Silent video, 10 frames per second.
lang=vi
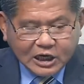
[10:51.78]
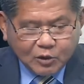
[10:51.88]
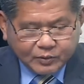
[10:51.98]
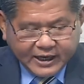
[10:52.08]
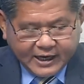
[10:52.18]
liên
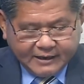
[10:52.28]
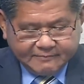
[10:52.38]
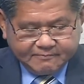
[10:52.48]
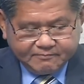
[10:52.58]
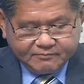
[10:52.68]
lục địa
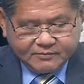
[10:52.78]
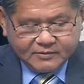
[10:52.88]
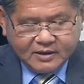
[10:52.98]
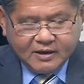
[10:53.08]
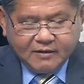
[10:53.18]

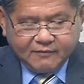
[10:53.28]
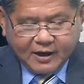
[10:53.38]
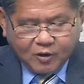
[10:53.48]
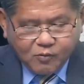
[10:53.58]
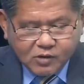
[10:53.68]

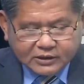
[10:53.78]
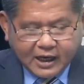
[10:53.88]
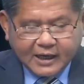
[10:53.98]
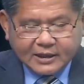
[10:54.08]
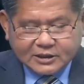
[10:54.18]
và cũng có
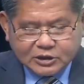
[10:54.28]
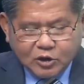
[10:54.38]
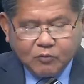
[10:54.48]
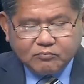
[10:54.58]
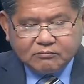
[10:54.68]
thể là sử
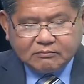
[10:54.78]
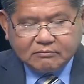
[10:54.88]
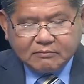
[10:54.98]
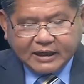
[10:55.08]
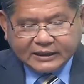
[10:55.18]
dụng
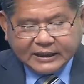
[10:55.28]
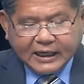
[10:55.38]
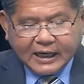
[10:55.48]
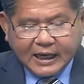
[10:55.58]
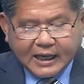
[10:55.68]
bắn
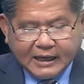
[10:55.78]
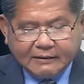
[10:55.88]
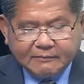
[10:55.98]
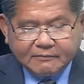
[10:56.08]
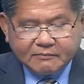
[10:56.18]
như là
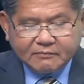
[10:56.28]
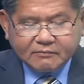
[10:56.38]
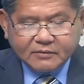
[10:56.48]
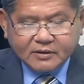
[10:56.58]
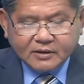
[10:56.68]

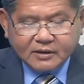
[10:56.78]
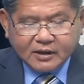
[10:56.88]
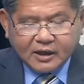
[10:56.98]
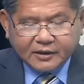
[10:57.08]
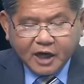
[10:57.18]

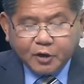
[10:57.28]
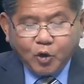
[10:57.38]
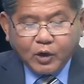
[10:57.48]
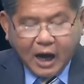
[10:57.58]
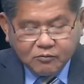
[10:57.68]
ờ, đất
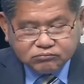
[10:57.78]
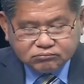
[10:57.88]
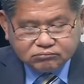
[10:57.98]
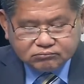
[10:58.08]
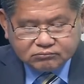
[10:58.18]
đối không
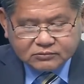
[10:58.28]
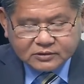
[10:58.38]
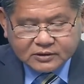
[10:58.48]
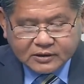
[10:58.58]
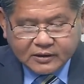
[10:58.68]

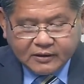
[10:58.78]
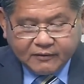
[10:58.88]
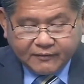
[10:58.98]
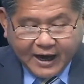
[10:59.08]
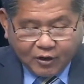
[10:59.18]

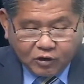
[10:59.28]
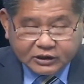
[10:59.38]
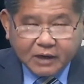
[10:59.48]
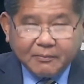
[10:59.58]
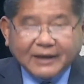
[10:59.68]
và có
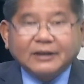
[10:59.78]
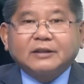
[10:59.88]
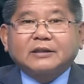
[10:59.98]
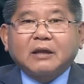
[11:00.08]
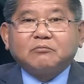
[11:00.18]
thể bắn
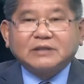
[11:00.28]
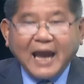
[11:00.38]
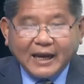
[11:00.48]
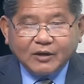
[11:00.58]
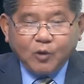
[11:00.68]
tầm
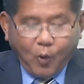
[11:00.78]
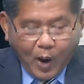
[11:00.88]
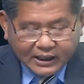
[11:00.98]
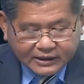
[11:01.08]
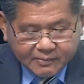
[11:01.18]
dài
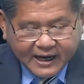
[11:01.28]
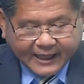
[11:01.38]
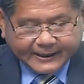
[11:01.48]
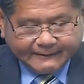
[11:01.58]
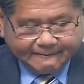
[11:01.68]
hoặc tầm
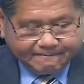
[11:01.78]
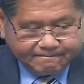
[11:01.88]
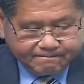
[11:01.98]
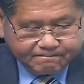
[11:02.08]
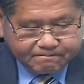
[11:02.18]
ngắn
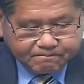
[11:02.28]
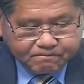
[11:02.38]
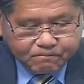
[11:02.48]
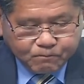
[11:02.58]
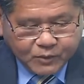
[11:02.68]

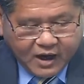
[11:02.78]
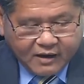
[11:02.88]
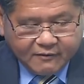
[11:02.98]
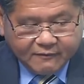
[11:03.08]
đó.